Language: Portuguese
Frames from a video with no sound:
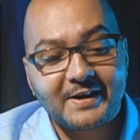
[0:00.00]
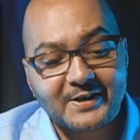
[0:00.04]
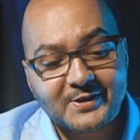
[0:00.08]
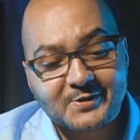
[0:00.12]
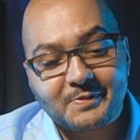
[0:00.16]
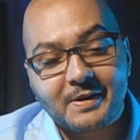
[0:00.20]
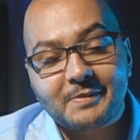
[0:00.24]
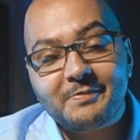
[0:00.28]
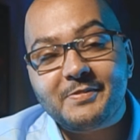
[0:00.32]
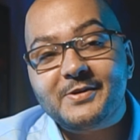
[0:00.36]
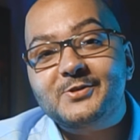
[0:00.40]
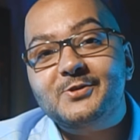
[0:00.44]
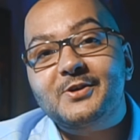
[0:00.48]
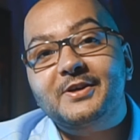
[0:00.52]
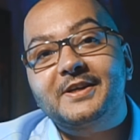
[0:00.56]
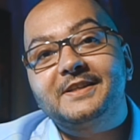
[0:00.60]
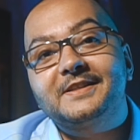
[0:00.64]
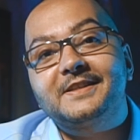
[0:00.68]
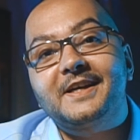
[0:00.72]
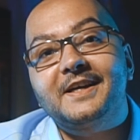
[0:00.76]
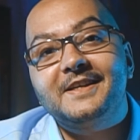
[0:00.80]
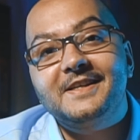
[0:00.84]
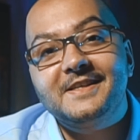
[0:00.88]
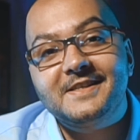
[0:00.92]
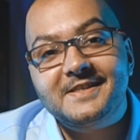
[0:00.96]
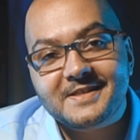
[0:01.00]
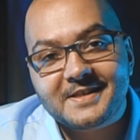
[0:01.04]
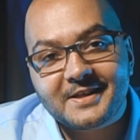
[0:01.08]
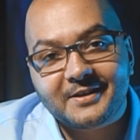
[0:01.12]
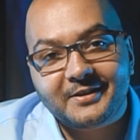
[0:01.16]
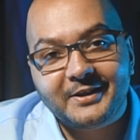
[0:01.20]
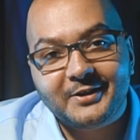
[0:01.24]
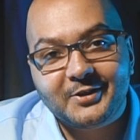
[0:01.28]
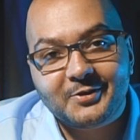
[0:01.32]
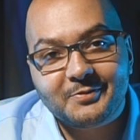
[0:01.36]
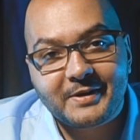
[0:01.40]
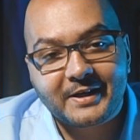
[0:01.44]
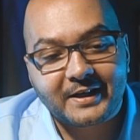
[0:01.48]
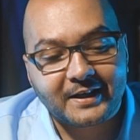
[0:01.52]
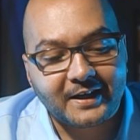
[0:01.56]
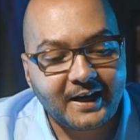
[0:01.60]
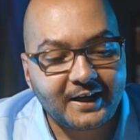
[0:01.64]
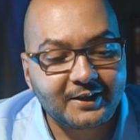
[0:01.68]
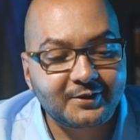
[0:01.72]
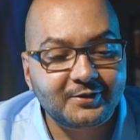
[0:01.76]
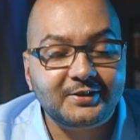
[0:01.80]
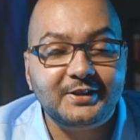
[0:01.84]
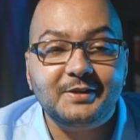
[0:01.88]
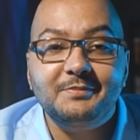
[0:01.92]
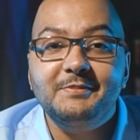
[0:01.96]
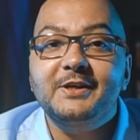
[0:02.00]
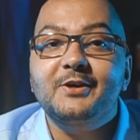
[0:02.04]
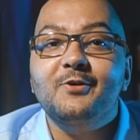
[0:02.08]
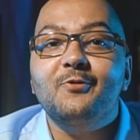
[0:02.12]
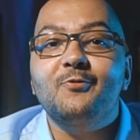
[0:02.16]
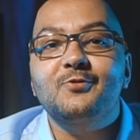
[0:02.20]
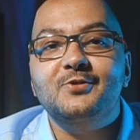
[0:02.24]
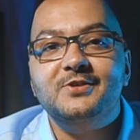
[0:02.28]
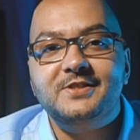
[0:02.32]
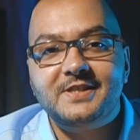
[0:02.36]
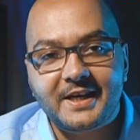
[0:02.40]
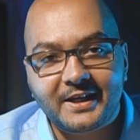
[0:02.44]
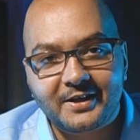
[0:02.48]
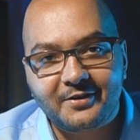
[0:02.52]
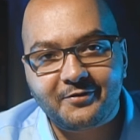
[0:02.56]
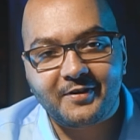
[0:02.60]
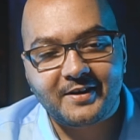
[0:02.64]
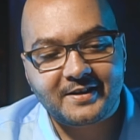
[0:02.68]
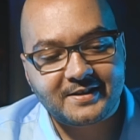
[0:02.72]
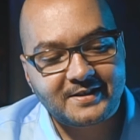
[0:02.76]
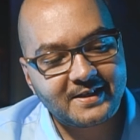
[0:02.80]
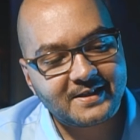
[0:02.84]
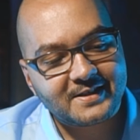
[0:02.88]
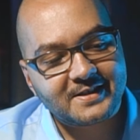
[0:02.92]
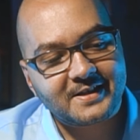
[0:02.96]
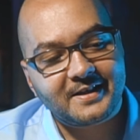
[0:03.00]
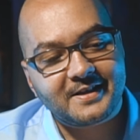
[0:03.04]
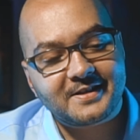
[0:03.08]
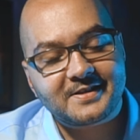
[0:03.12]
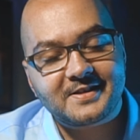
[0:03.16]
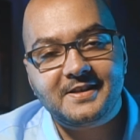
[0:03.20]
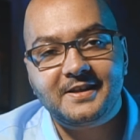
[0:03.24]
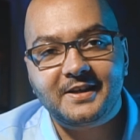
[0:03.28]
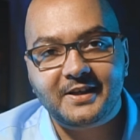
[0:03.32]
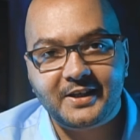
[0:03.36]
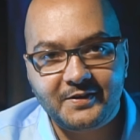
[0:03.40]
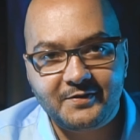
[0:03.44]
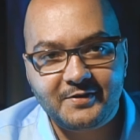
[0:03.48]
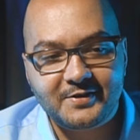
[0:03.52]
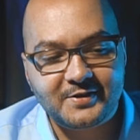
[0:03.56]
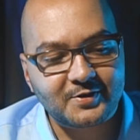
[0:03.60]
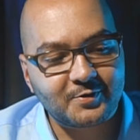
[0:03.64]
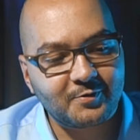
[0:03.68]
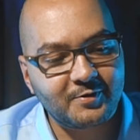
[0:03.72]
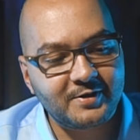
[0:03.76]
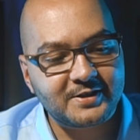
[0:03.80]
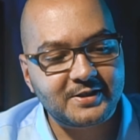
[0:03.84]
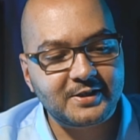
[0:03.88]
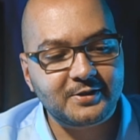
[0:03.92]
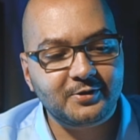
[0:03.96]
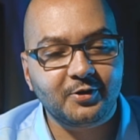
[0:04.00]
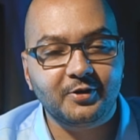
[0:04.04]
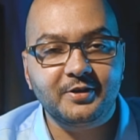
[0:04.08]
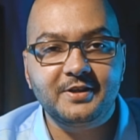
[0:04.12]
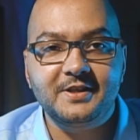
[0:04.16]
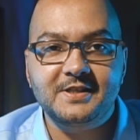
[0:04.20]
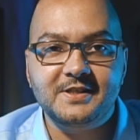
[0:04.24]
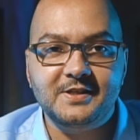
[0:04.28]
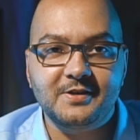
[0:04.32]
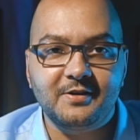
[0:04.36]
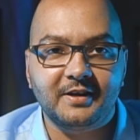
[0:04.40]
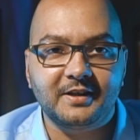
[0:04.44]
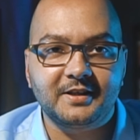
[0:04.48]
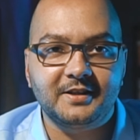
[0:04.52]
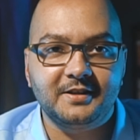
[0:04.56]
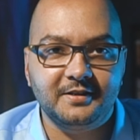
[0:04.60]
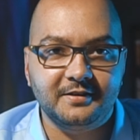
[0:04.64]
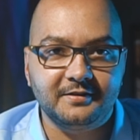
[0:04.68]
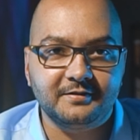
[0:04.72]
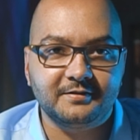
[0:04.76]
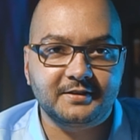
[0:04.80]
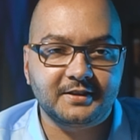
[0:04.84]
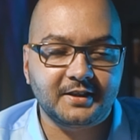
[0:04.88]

Mas uma pessoa que está iniciando aí no mercado também consegue fazer cenas incríveis com esse dronezinho aqui.